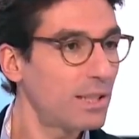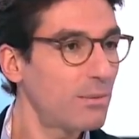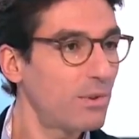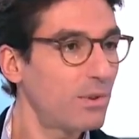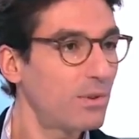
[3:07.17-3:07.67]

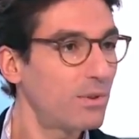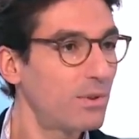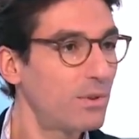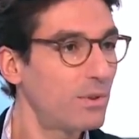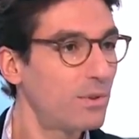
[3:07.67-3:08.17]
notamment euh,
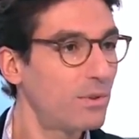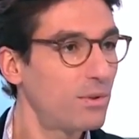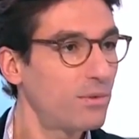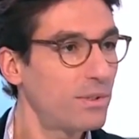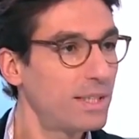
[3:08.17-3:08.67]

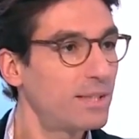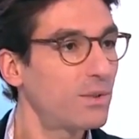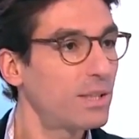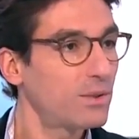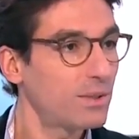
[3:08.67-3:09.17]
le, fait
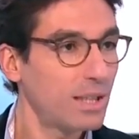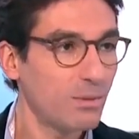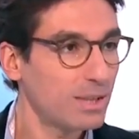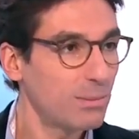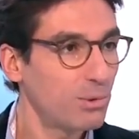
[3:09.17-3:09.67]
d'isoler
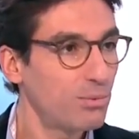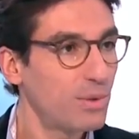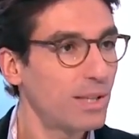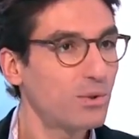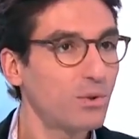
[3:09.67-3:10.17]
totalement ses
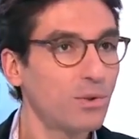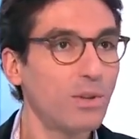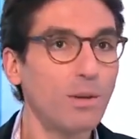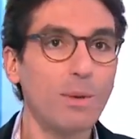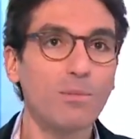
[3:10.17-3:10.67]
populations.
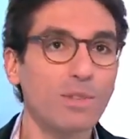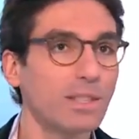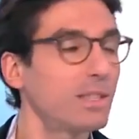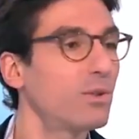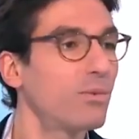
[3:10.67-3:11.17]
En même temps,
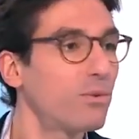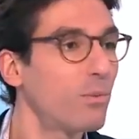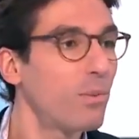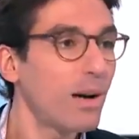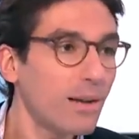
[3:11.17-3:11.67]
s'ils ne le font
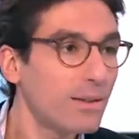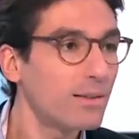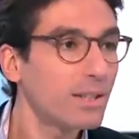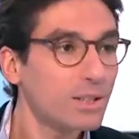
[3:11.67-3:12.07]
pas, euh,